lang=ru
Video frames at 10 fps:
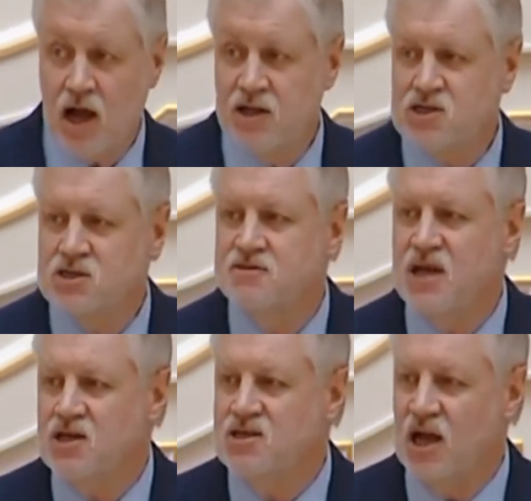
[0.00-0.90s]
Конечно,
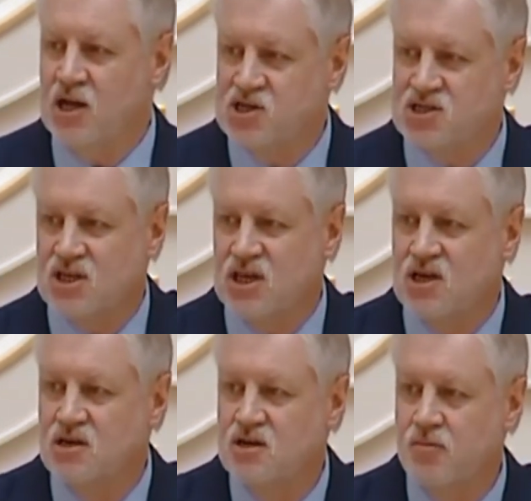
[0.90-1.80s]
всякие
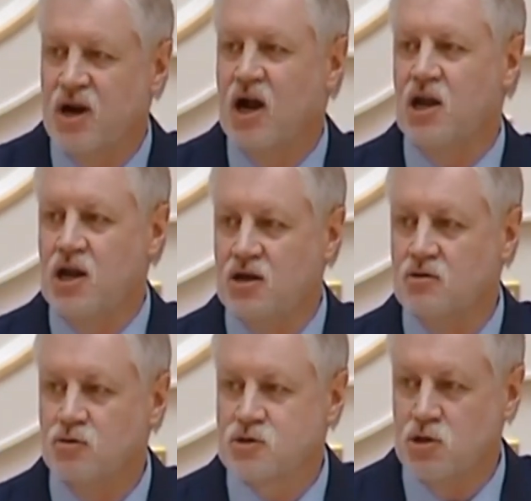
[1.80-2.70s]
исторические
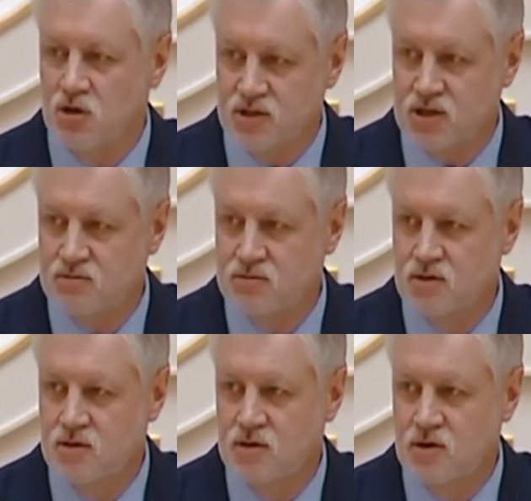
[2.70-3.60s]
параллели условны.
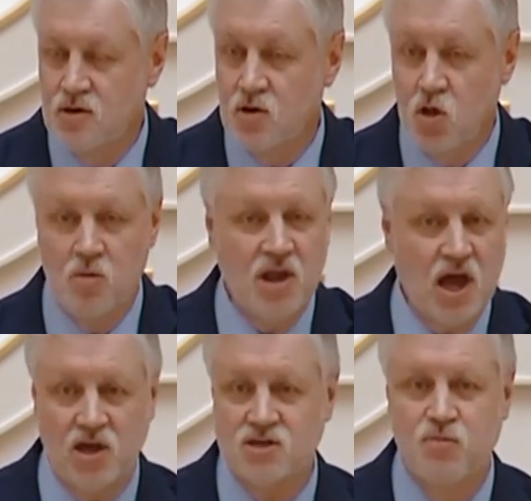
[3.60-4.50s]
Но у
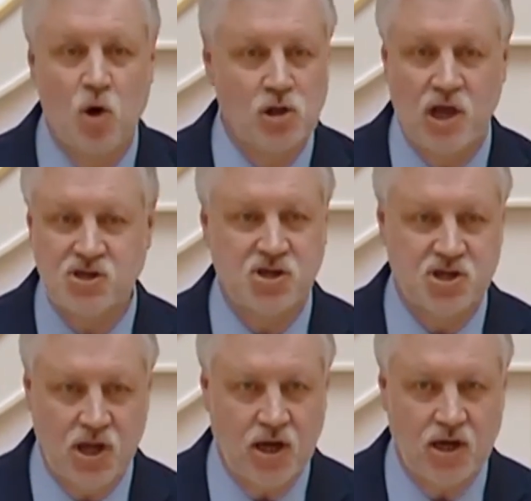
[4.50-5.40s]
меня есть полное
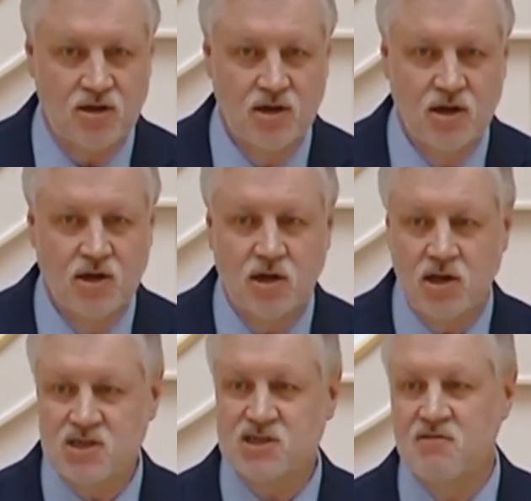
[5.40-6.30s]
ощущение.
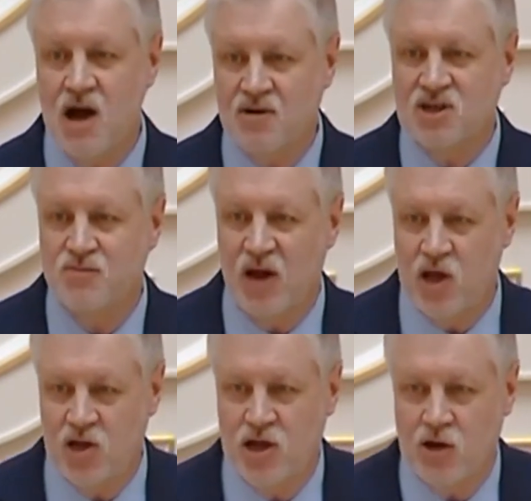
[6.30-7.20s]
Если вам,
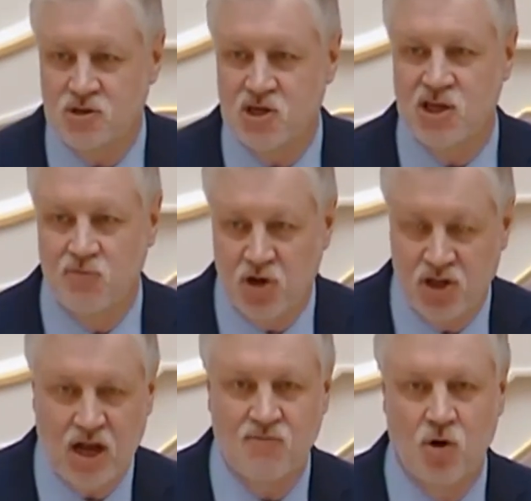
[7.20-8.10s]
господа единороссы,
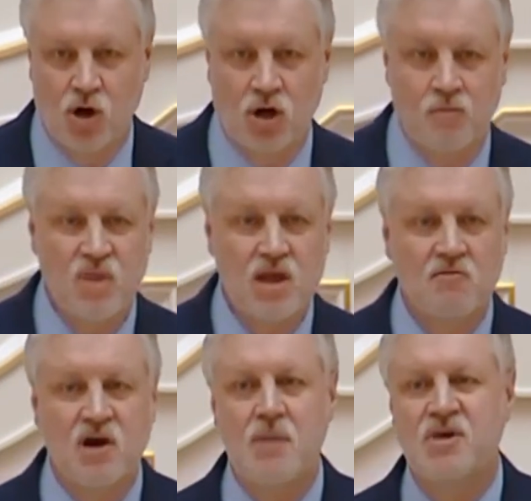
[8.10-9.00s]
сегодня дать волю,
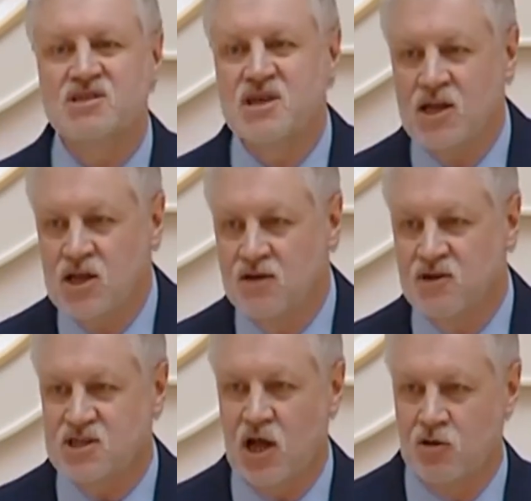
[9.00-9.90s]
вы обязательно
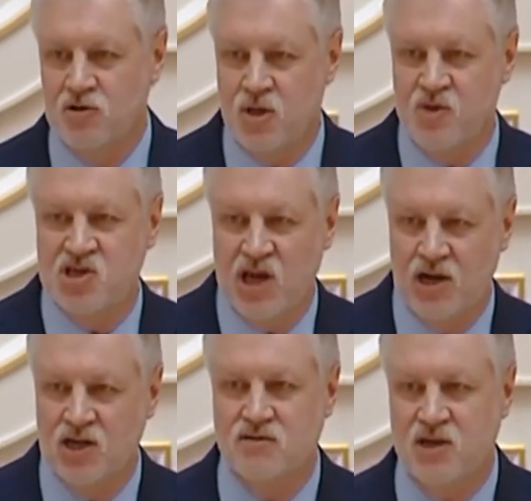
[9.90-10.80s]
восстановите
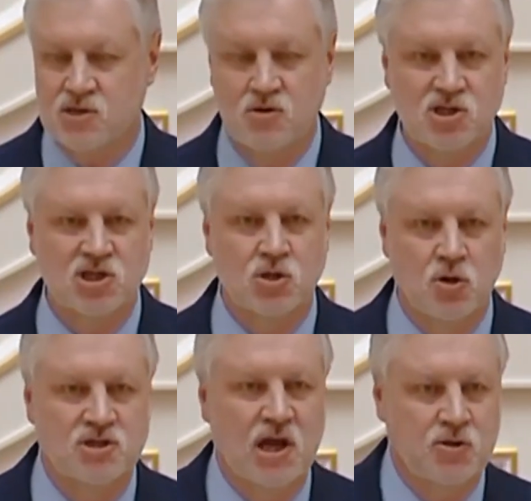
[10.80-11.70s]
печально известную
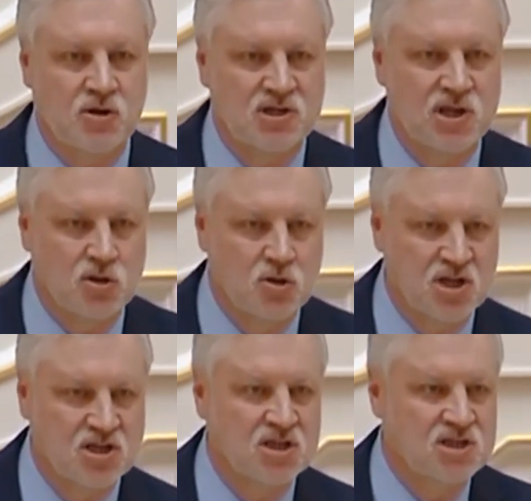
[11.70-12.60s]
шестую статью
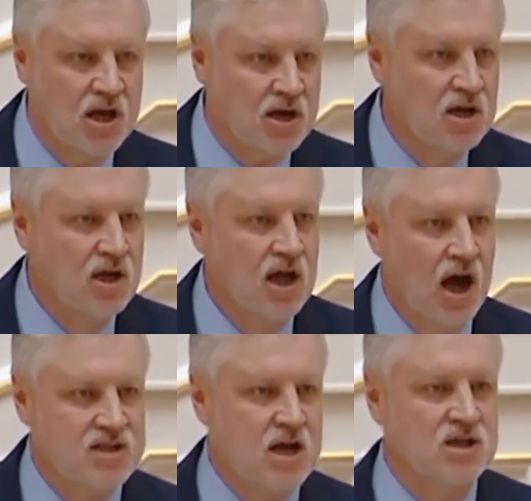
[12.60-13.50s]
Конституции СССР
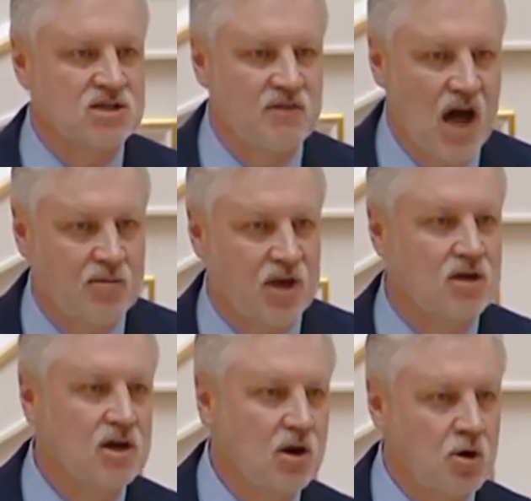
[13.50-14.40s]
о а так
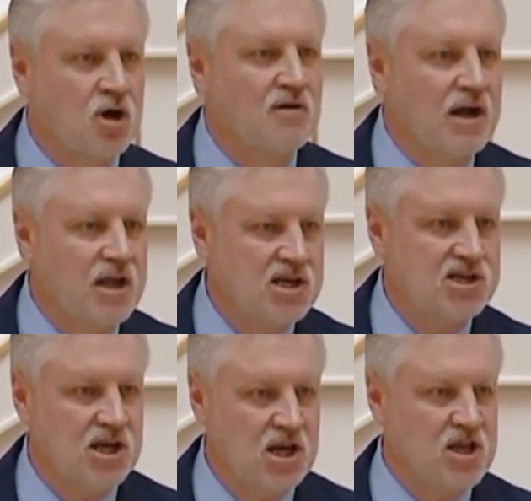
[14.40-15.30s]
называемой
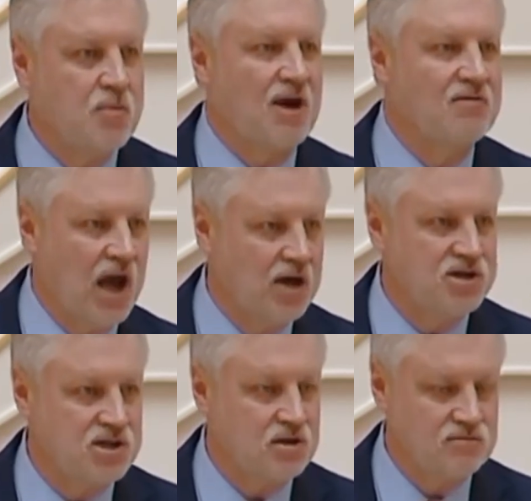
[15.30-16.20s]
руководящей и
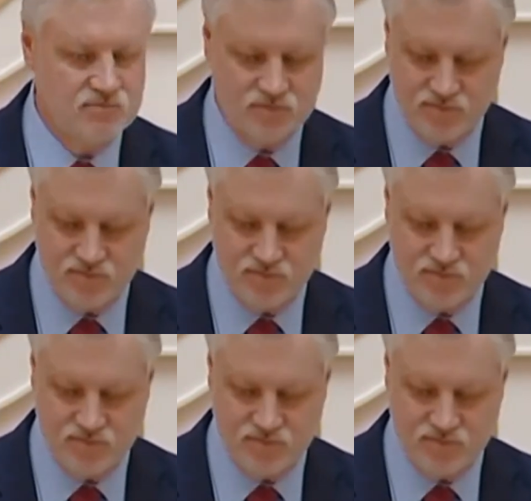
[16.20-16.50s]
направляющей.